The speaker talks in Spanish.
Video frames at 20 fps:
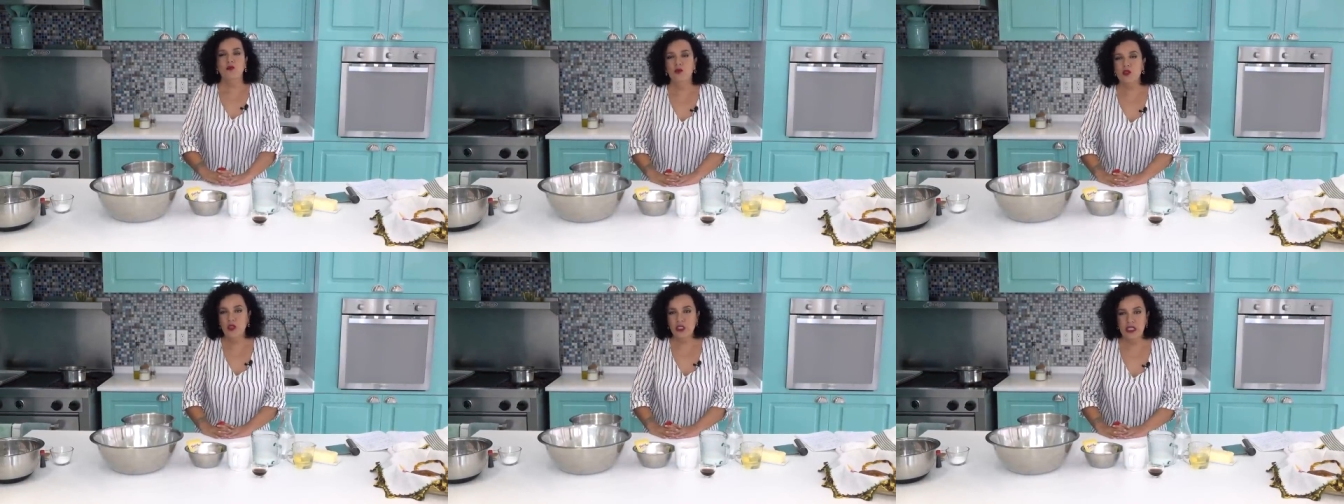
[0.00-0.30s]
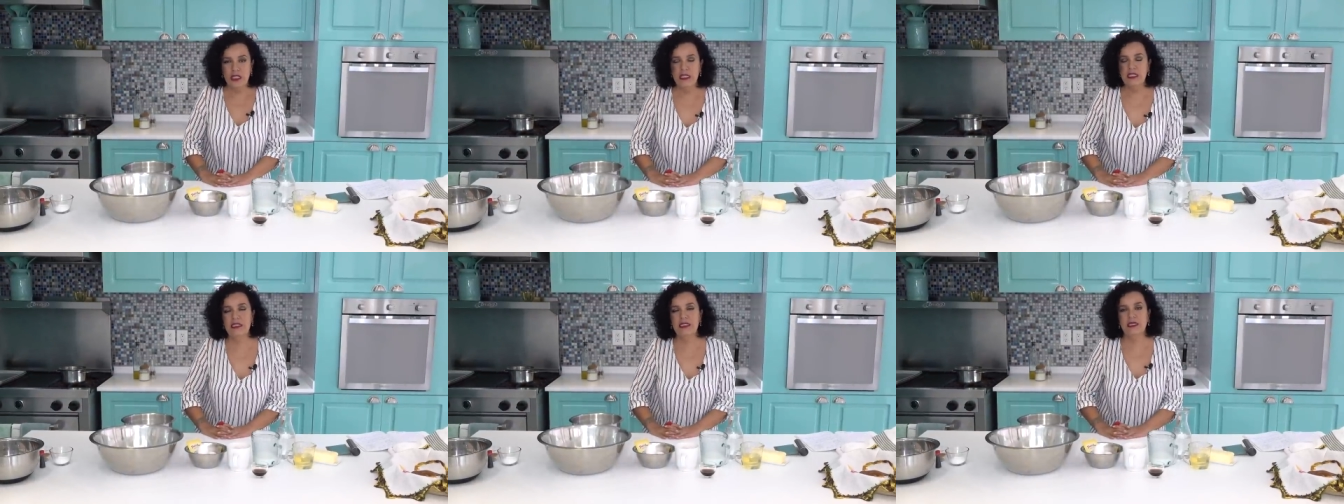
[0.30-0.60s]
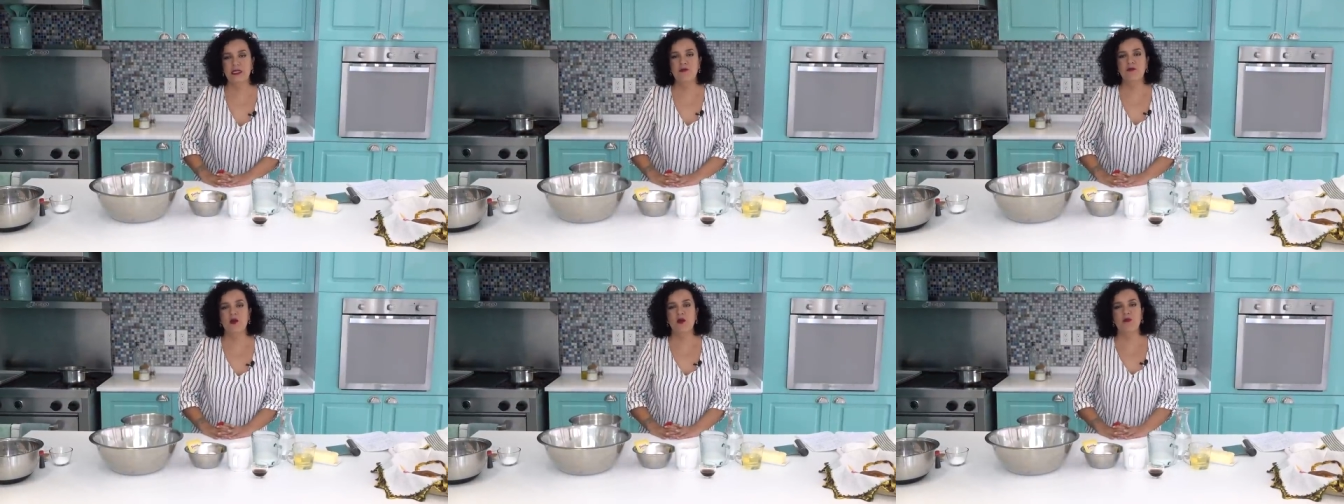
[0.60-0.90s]

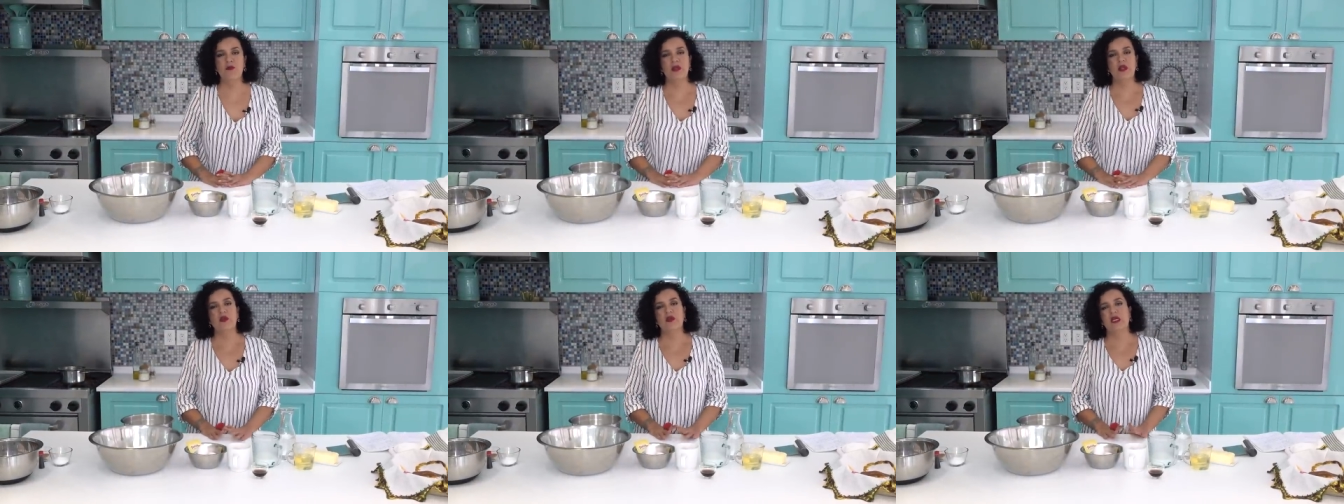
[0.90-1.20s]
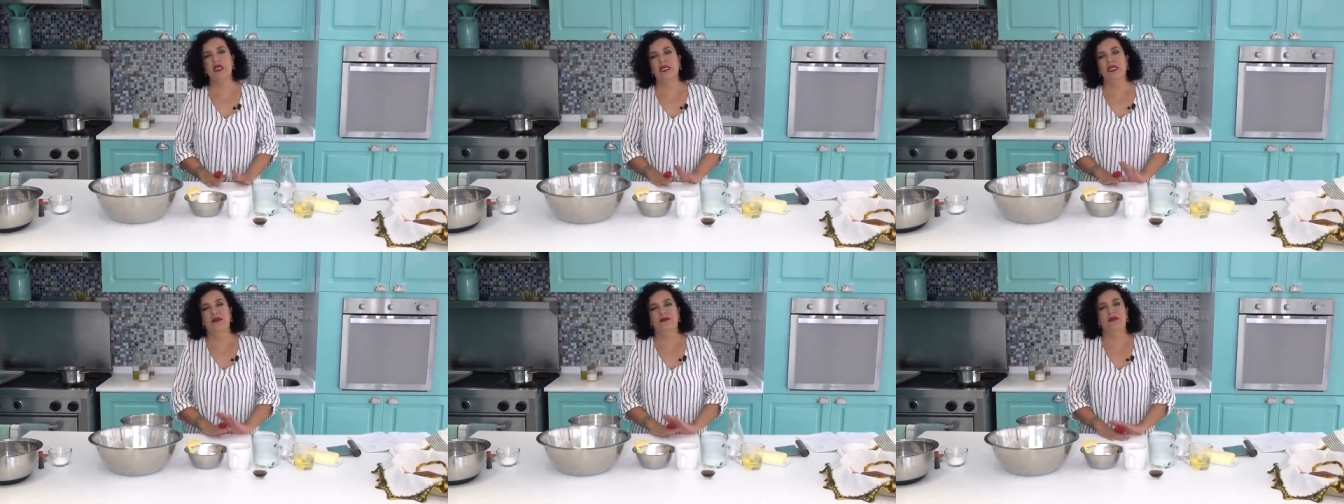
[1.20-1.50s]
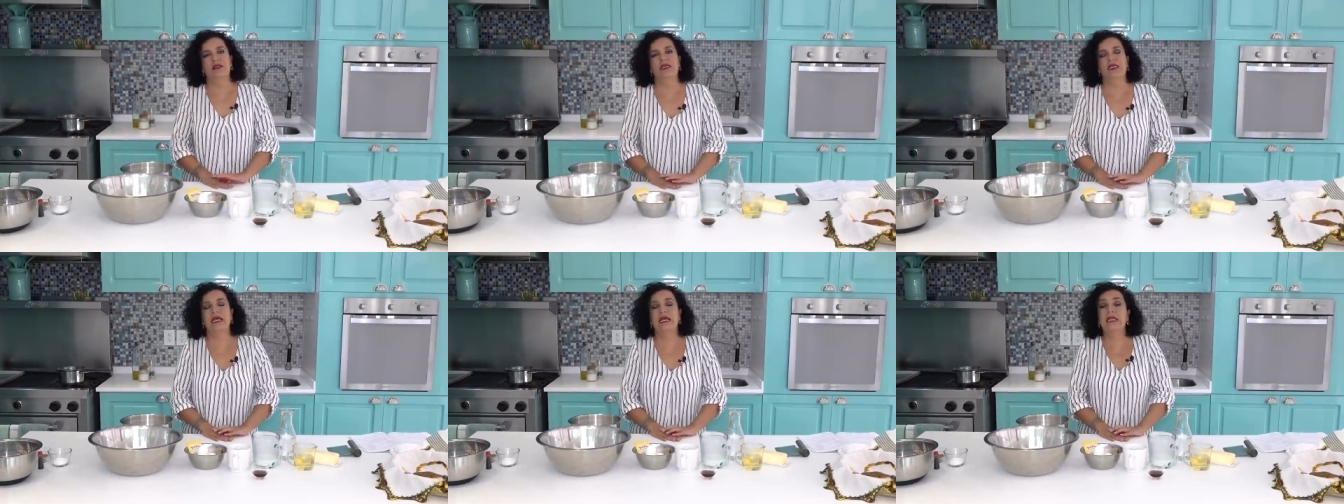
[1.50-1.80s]
muchísimo, pero que la
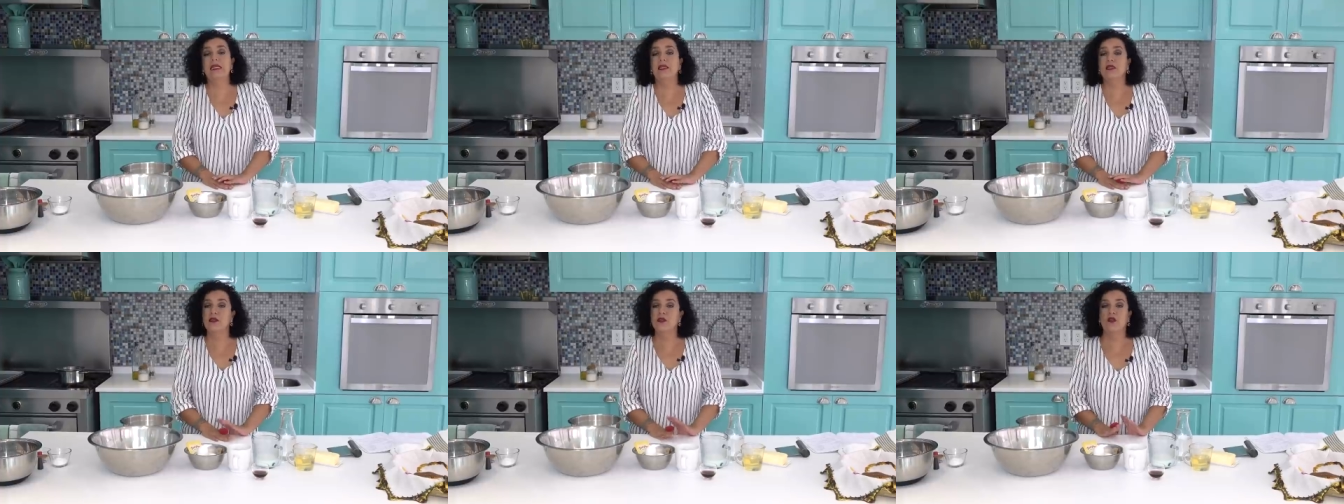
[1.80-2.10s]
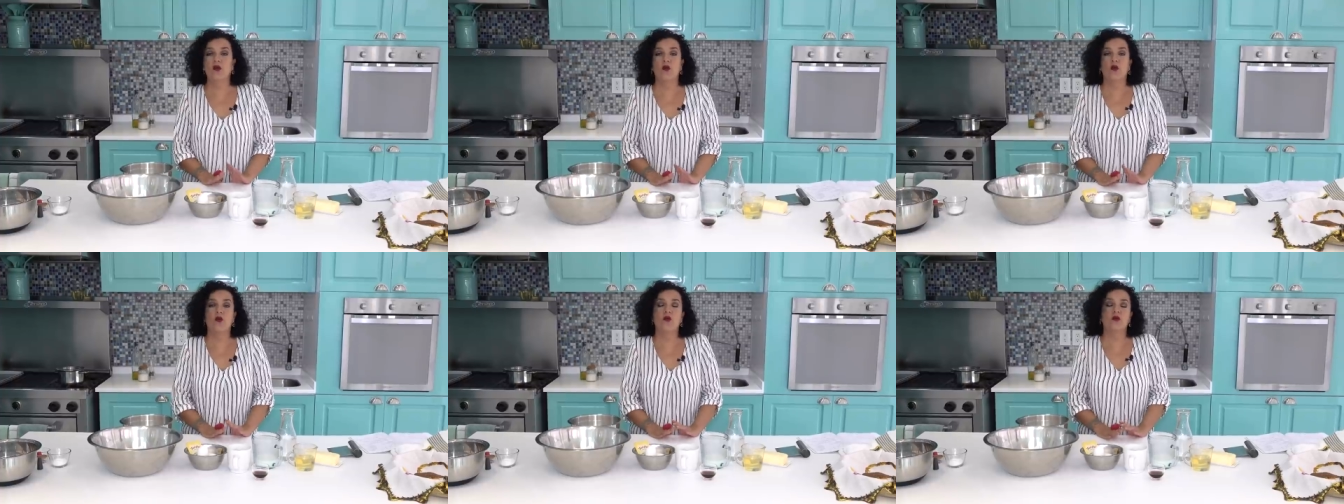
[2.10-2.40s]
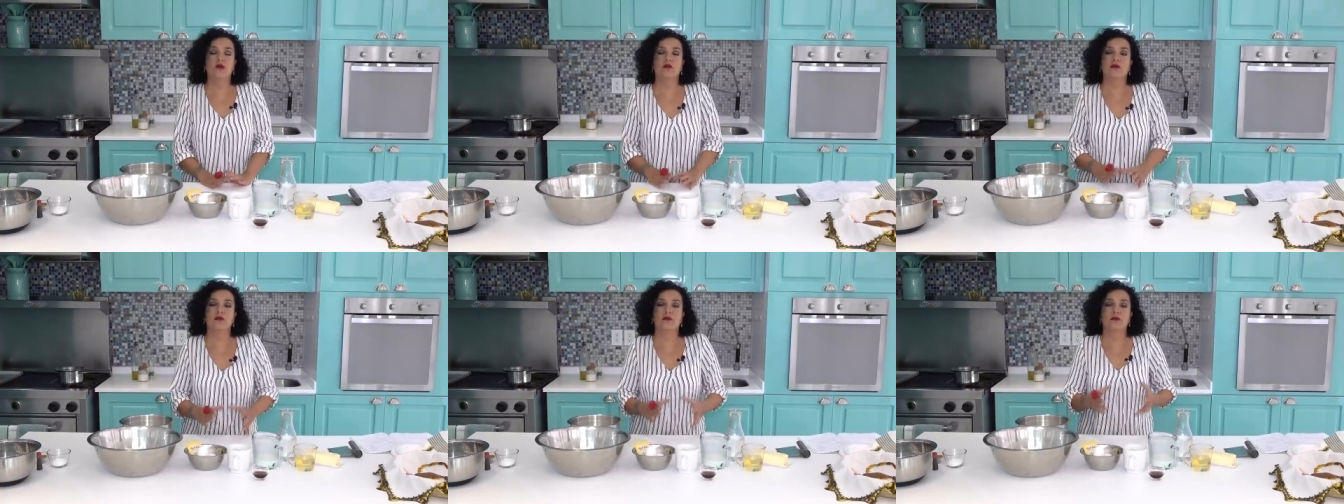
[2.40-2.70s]
verdad
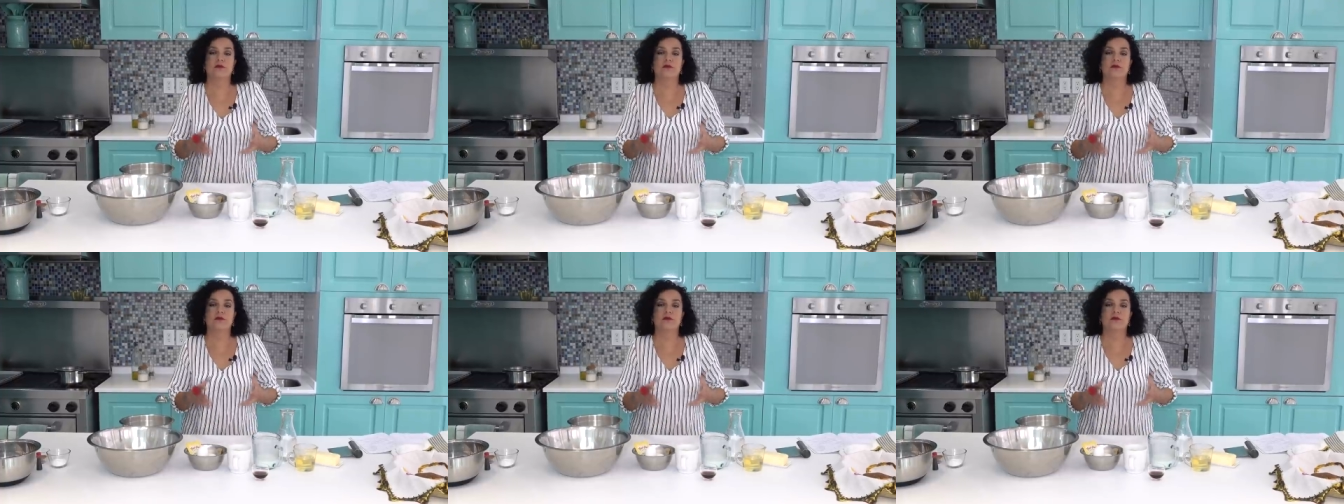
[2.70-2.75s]
no